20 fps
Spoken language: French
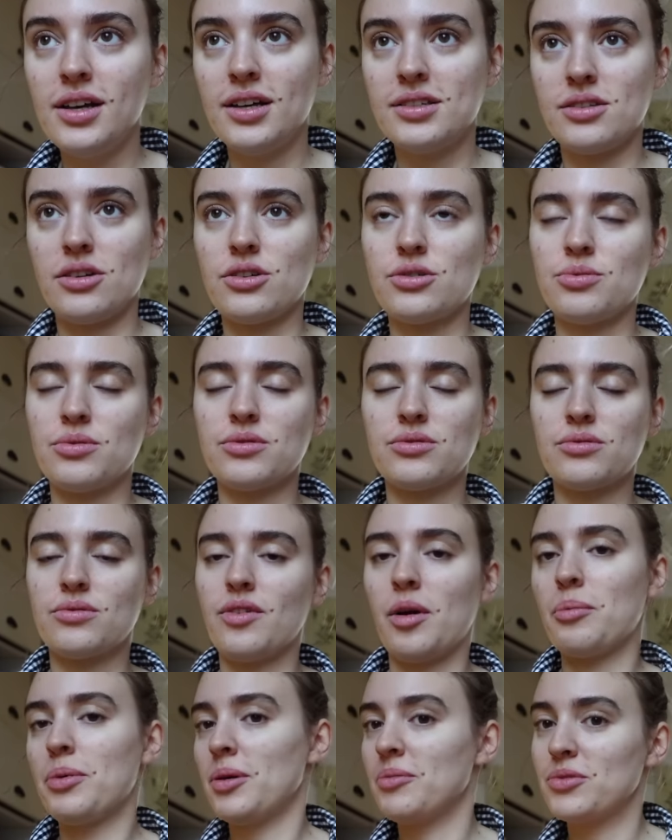je pense qu'on
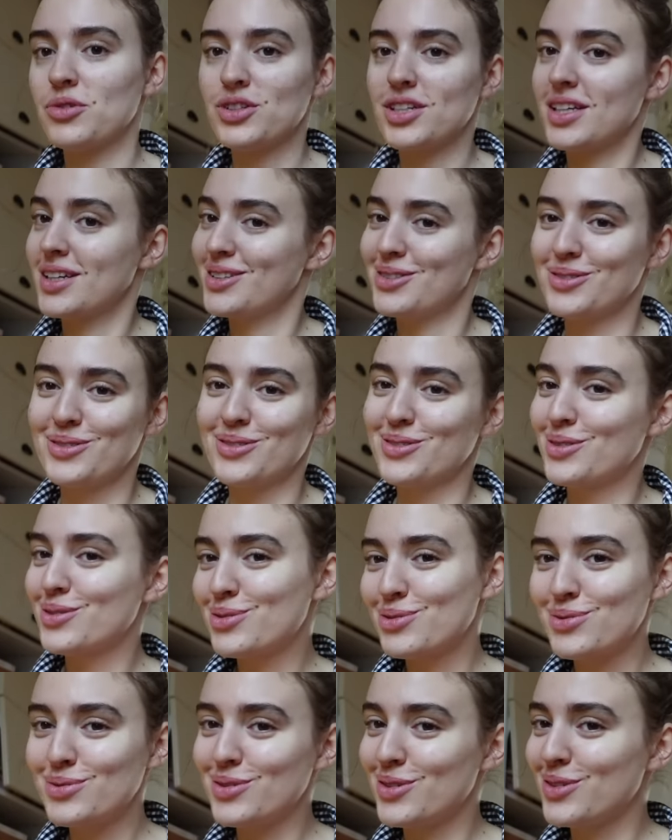va pas manger euh,
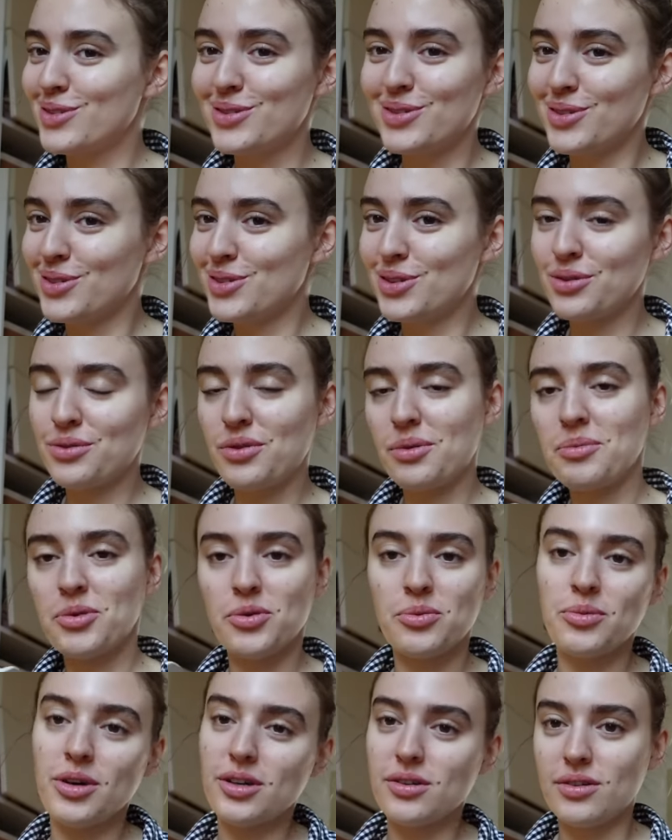tout aujourd'hui mais
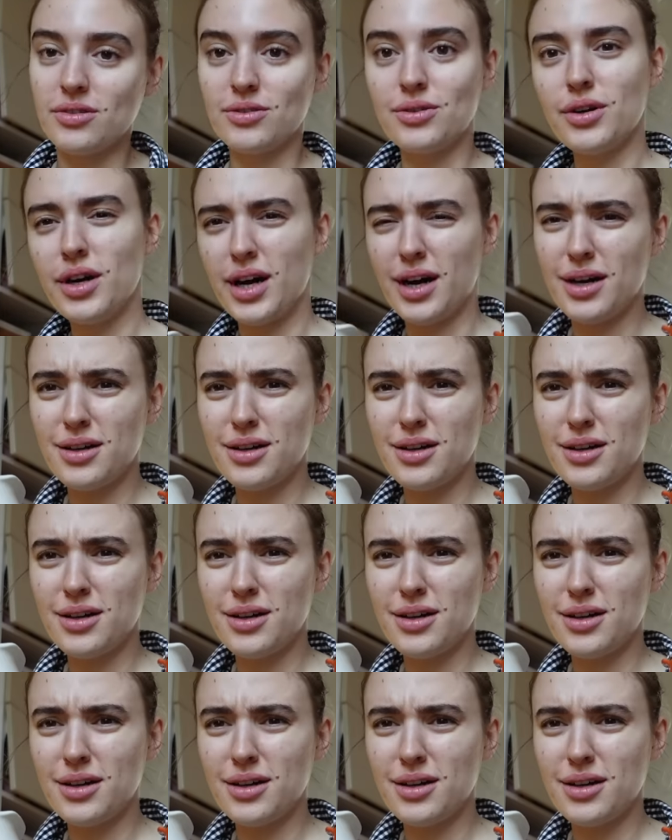au moins il y en aura